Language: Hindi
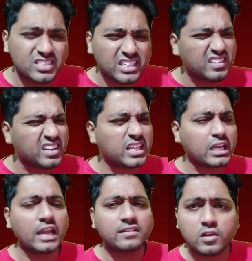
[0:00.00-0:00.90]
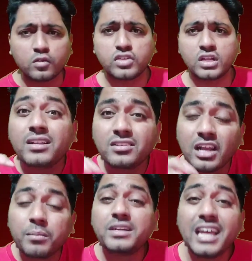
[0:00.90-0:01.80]
चीज ऐसा लगता है कि यार जरूरत से ज्यादा
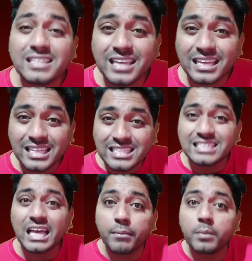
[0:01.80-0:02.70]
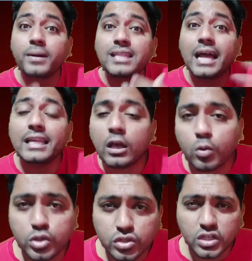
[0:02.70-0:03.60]
ड्रामेटाइज करके चीजें हमें बताने की
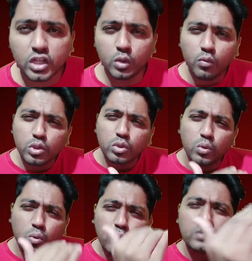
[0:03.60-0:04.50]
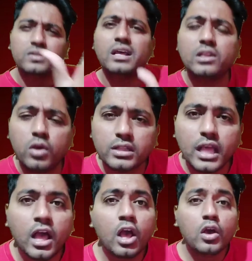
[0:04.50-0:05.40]
कोशिश करी तो वो थोड़ा सा ज्यादा हो
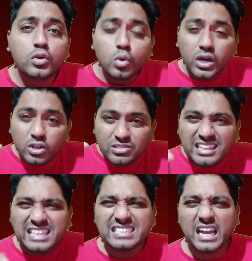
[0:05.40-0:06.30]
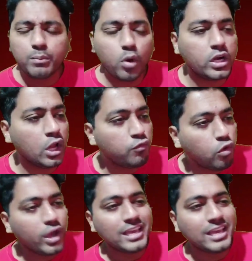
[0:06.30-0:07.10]
जाता है शो का जो तीसरा पॉइंट है वो है